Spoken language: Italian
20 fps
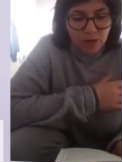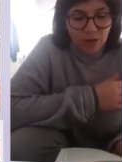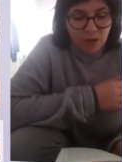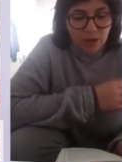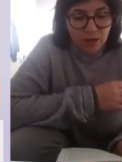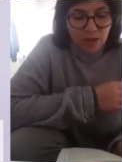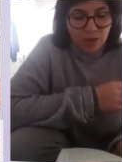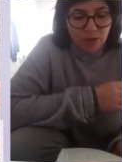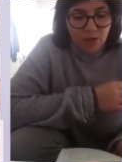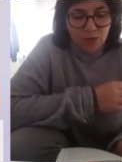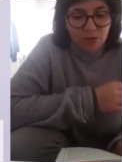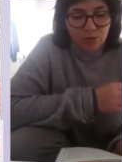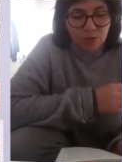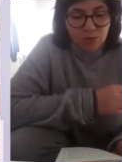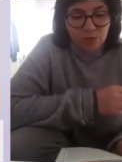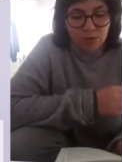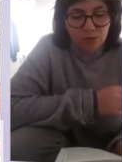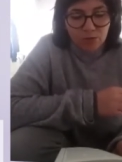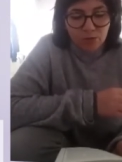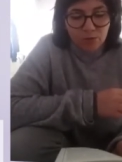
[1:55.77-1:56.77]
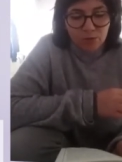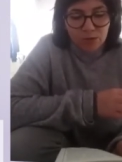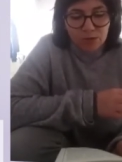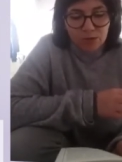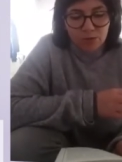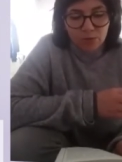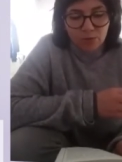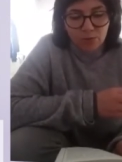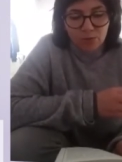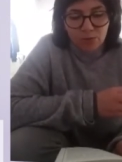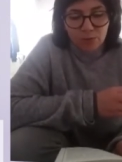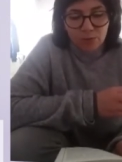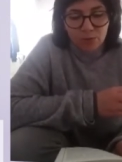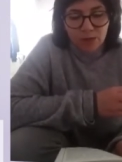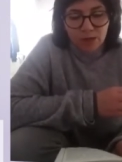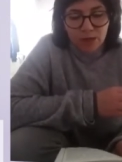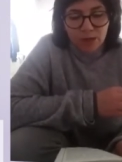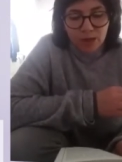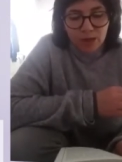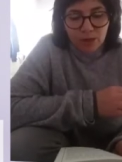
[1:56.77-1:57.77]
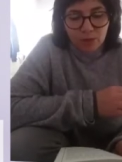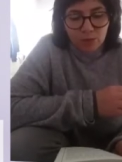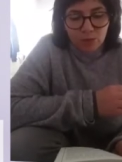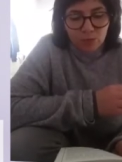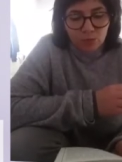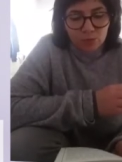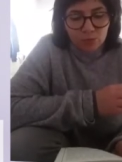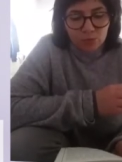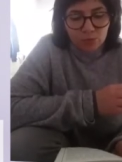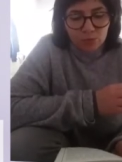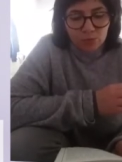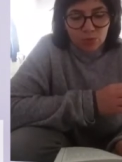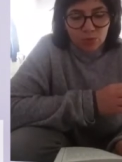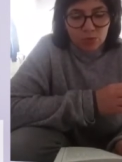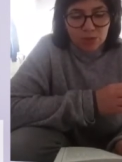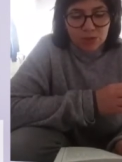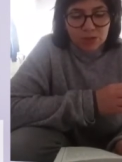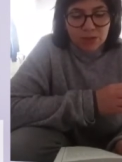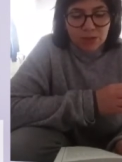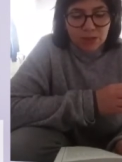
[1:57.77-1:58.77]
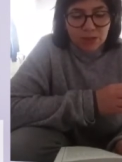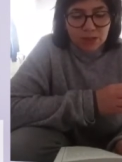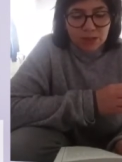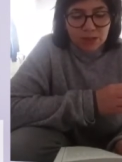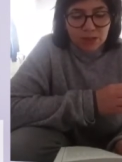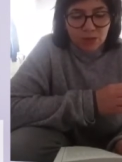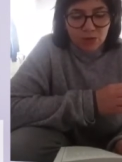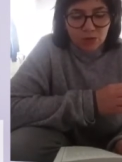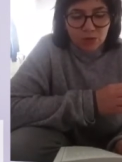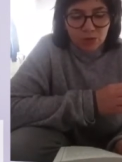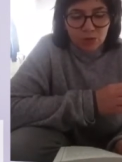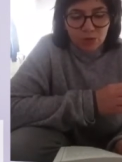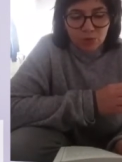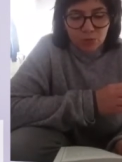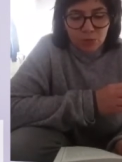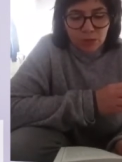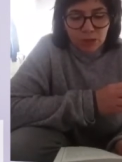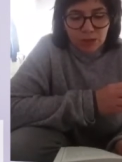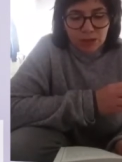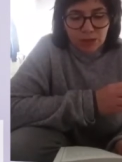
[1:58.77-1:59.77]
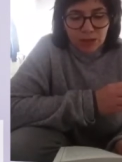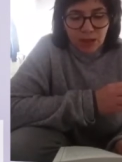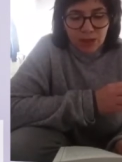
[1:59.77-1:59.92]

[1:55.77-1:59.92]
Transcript: Ricordo piacevolmente un film greco, Un tocco di zenzero del 2003,